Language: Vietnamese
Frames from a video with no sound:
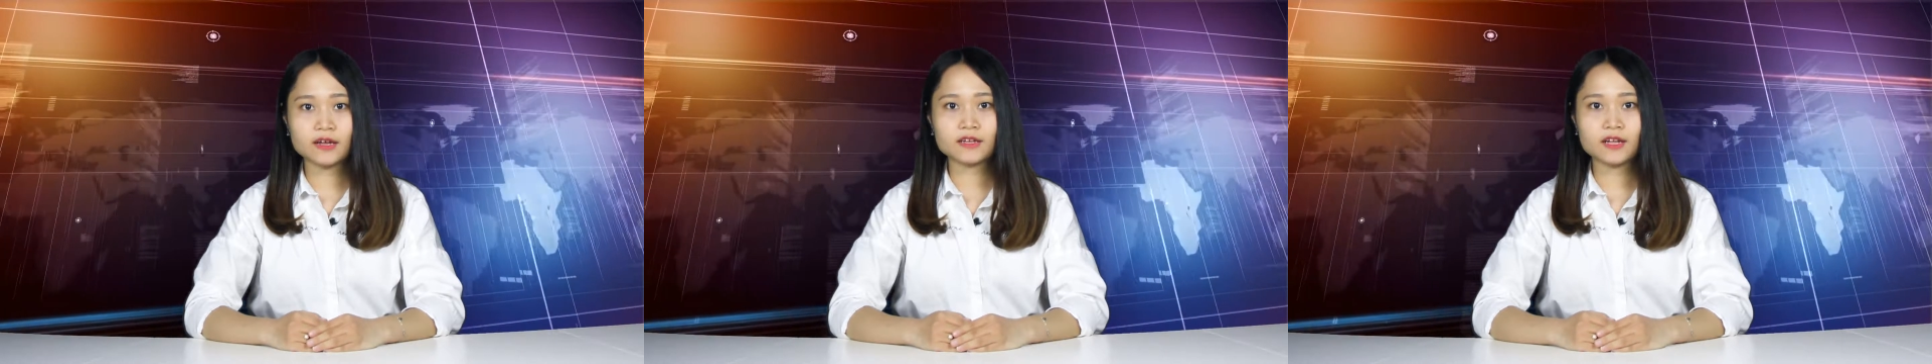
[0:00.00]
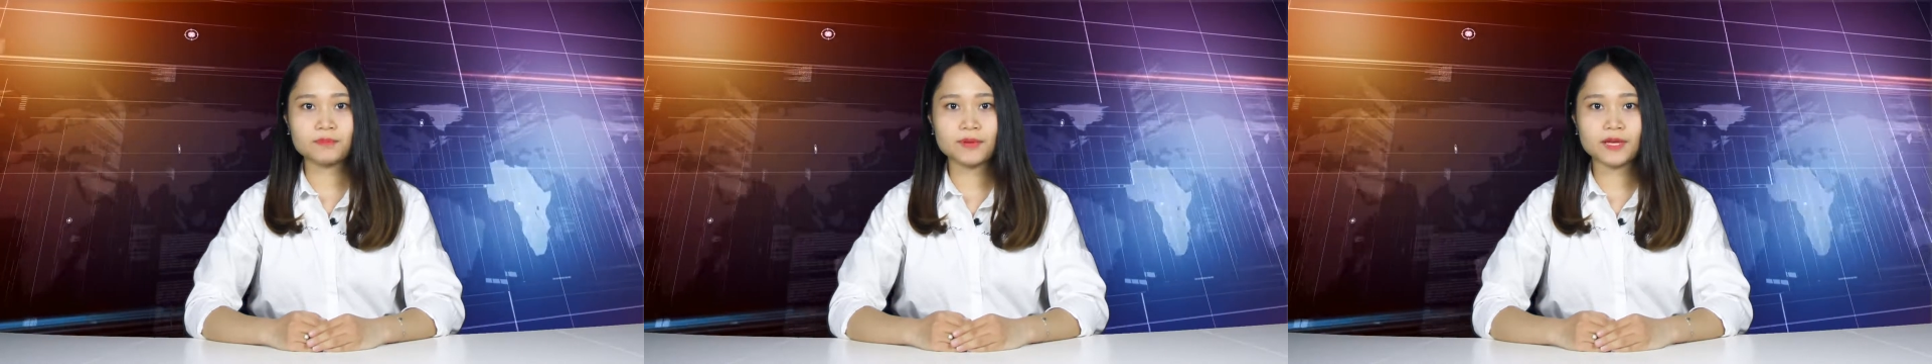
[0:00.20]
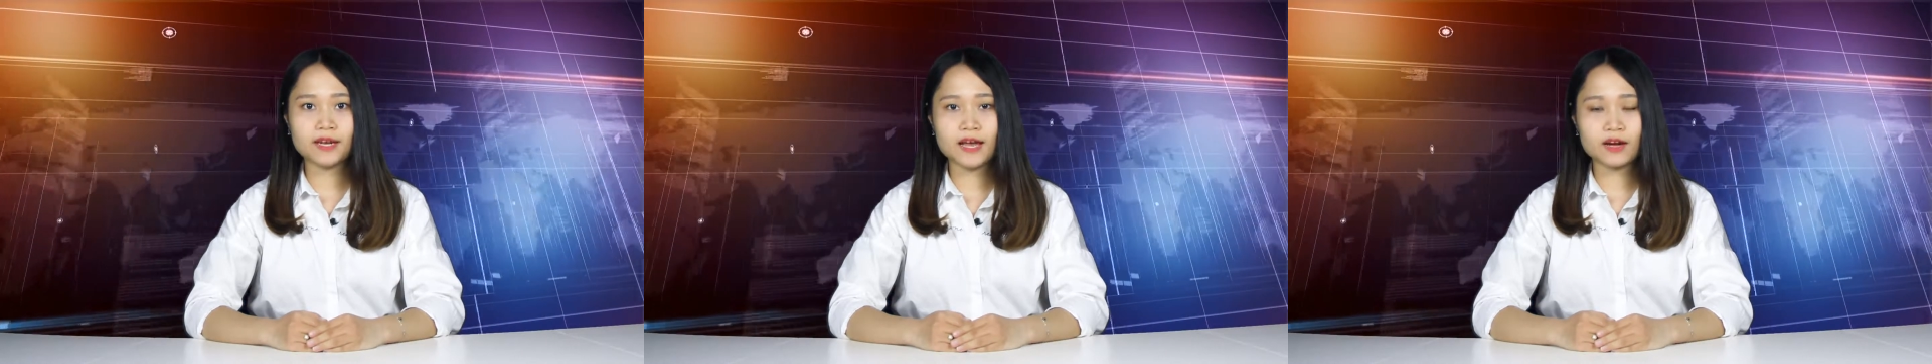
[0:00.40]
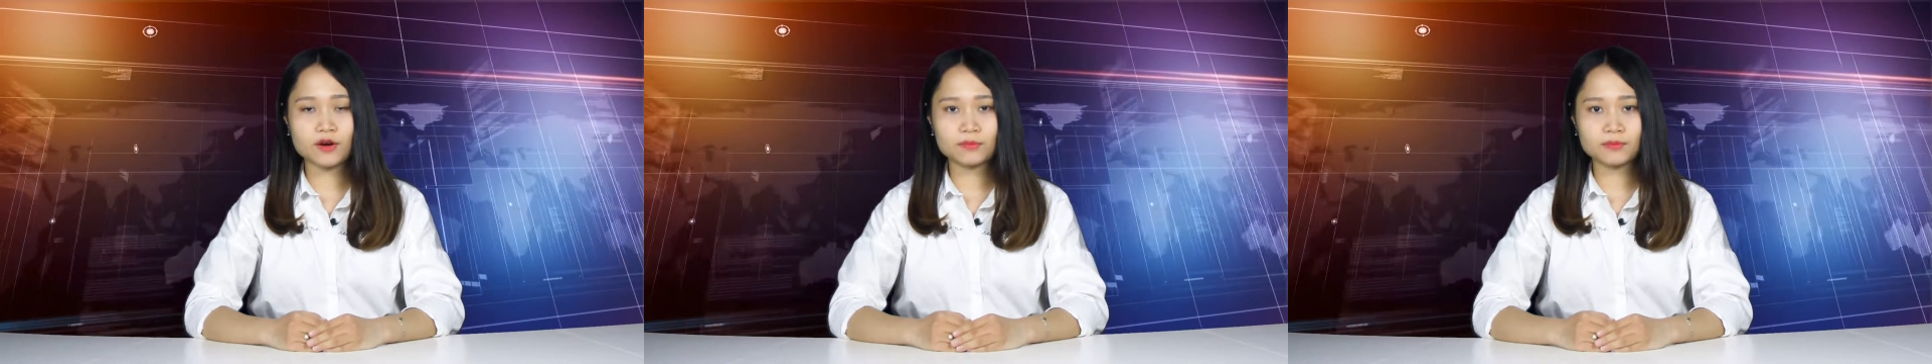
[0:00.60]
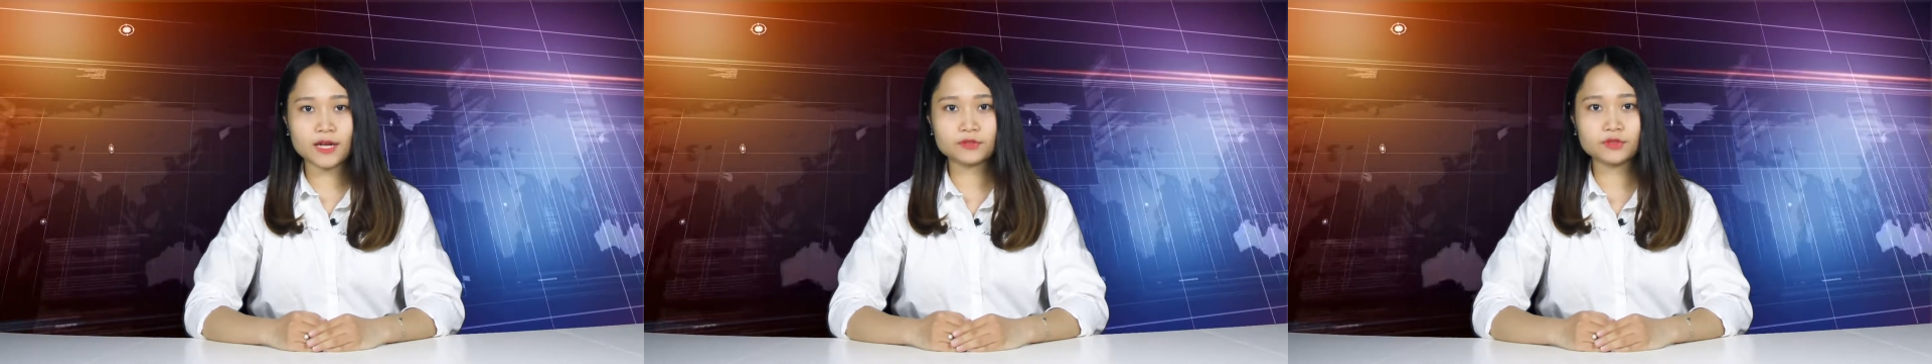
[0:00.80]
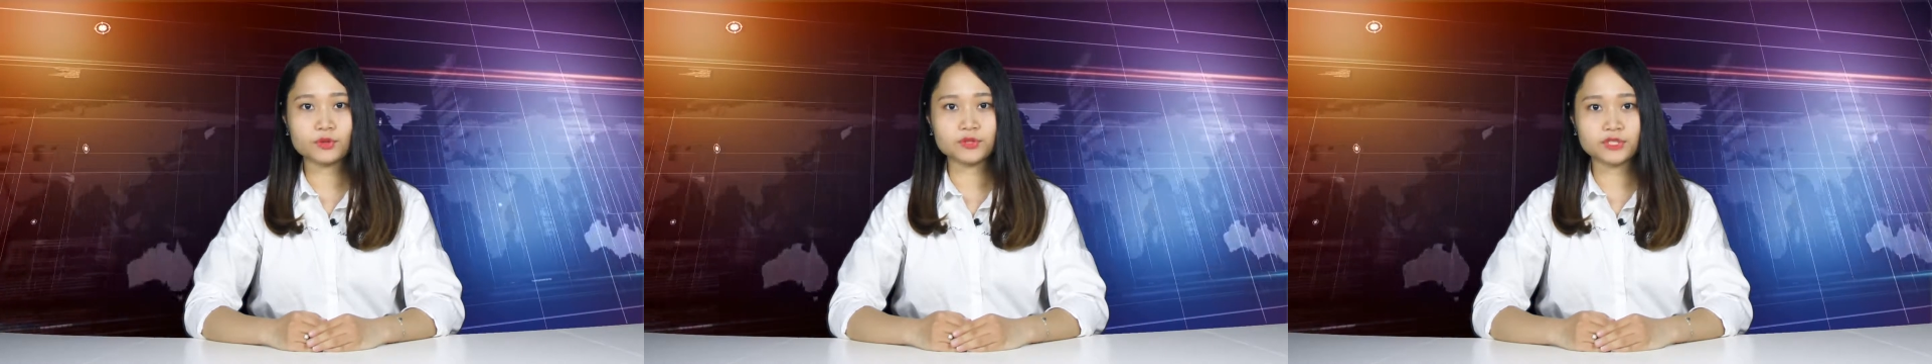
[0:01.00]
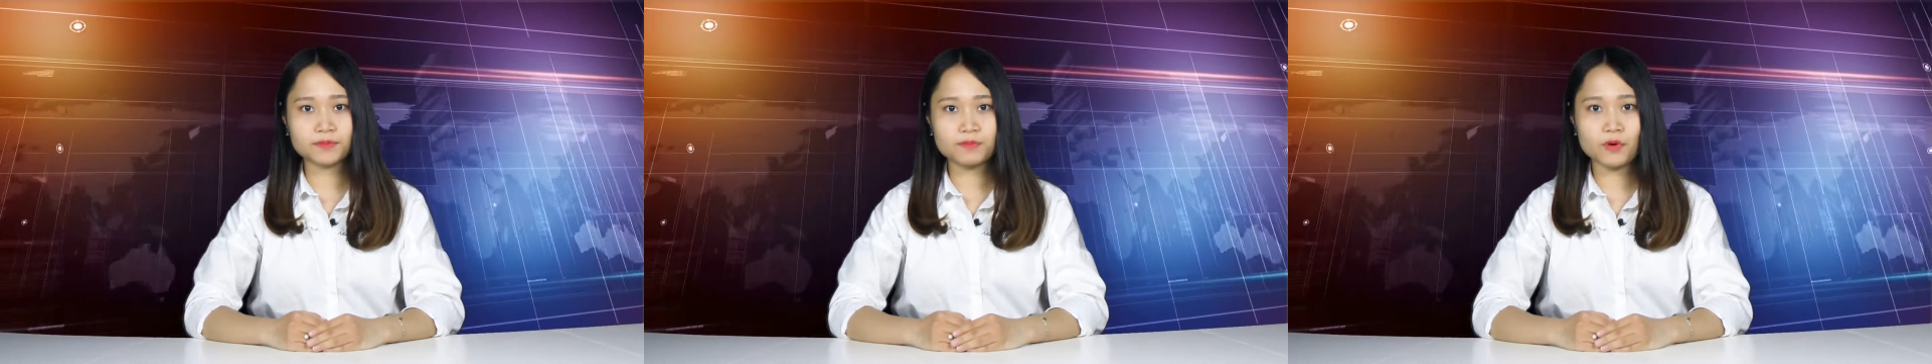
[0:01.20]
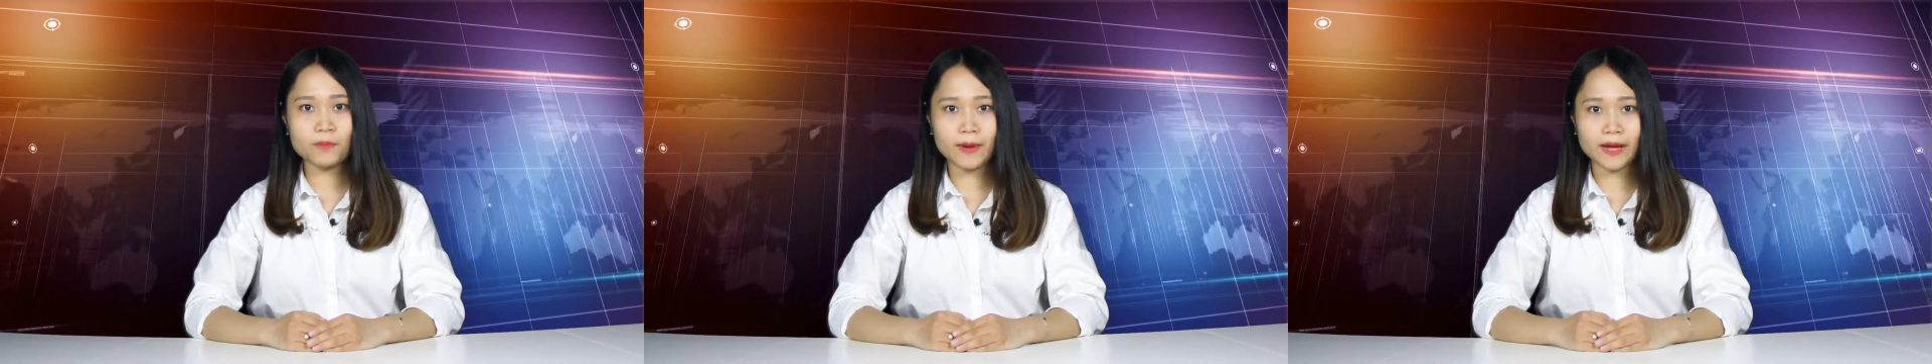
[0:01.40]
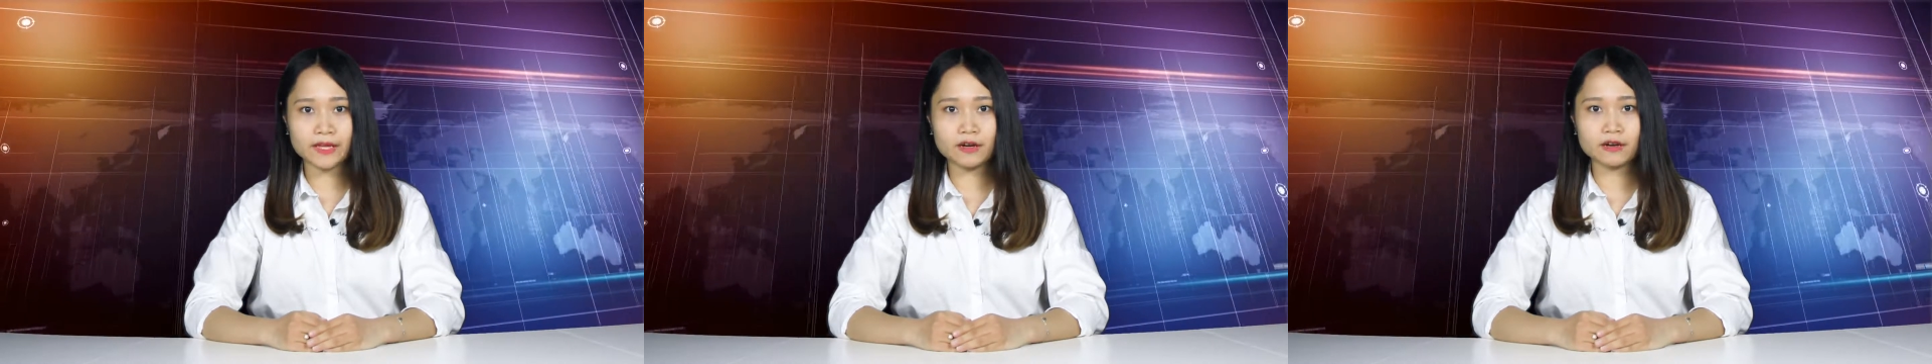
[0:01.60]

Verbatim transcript: đặc biệt là công tác tổ chức bộ máy